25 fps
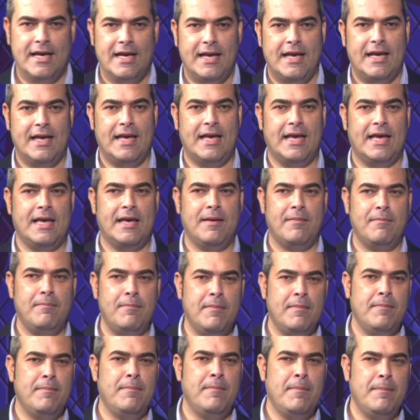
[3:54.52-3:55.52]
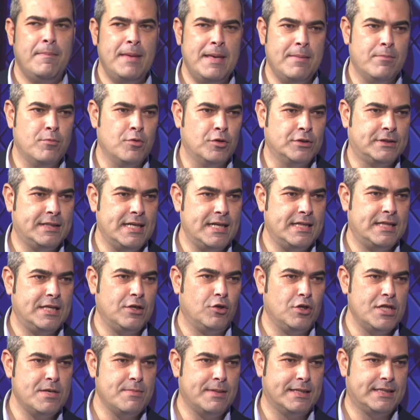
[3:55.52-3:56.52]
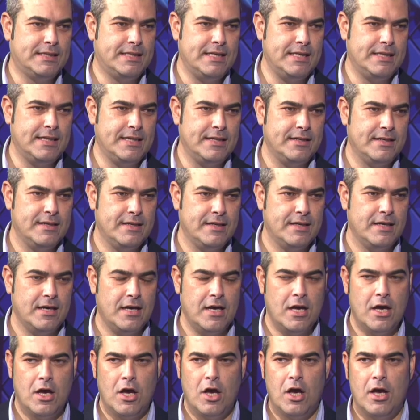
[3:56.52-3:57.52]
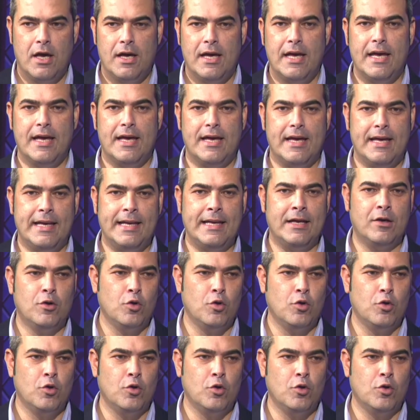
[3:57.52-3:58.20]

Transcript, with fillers: Eh, Mimmo, trittico di partite, eh, il